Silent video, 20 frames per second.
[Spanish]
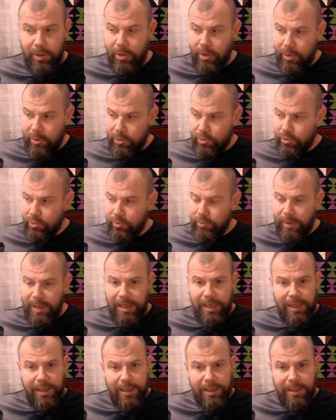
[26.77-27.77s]
Tu
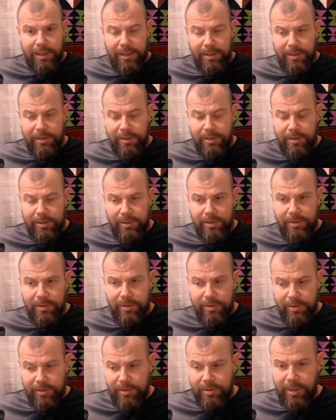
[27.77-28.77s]
pareja
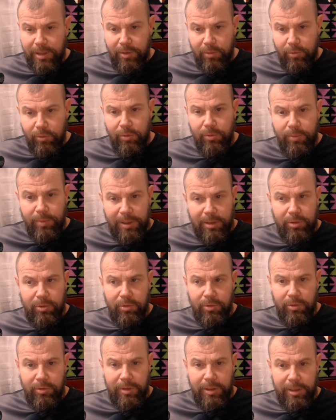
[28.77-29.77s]
te culpa
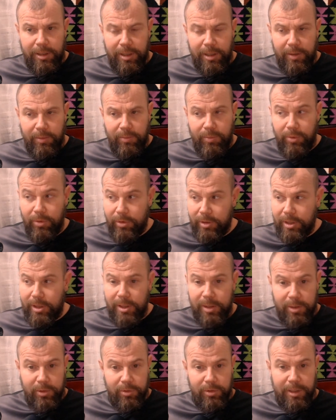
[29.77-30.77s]
todo el tiempo y
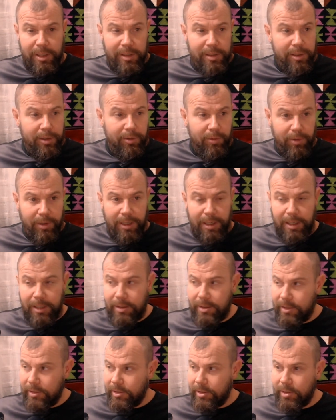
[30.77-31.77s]
eso te hace enojar,
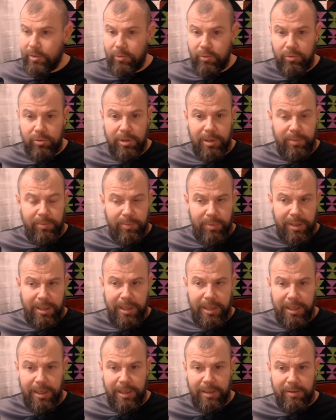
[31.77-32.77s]
discuten,
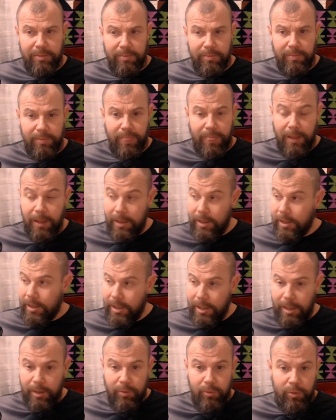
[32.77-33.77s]
pelean.
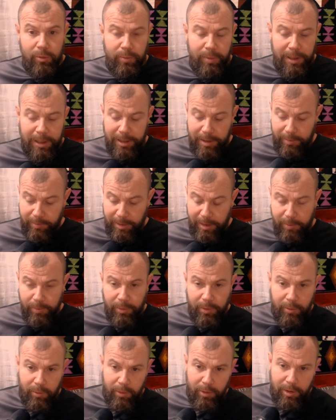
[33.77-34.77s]
La culpa además
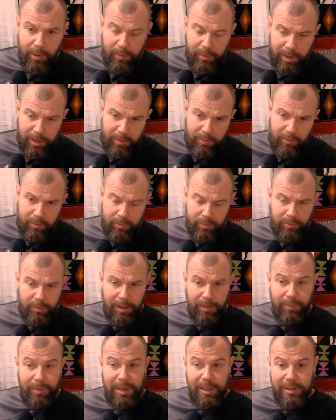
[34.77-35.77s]
provoca un,
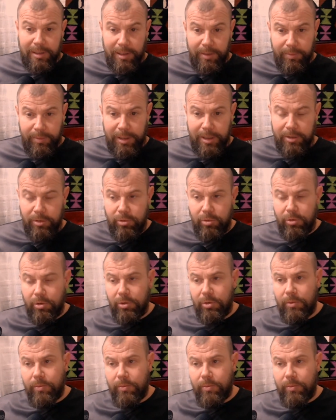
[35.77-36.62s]
aplastamiento,